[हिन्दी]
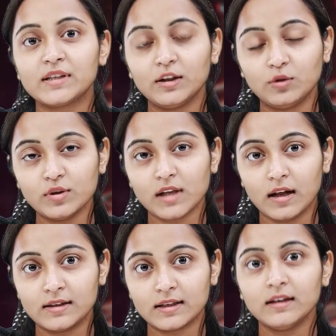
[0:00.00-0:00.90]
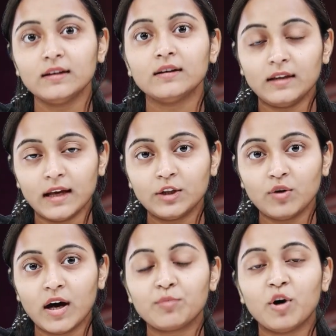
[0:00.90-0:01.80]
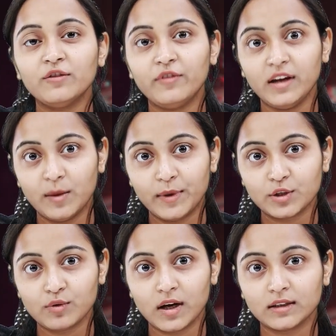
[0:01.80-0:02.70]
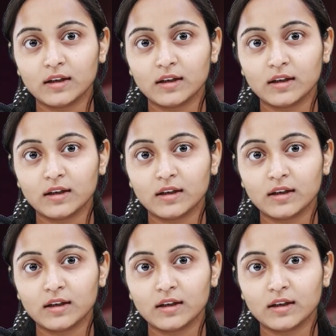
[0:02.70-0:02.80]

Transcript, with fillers: पिछले दो साल से यह त्यौहार बहुत फीका पड़ चुका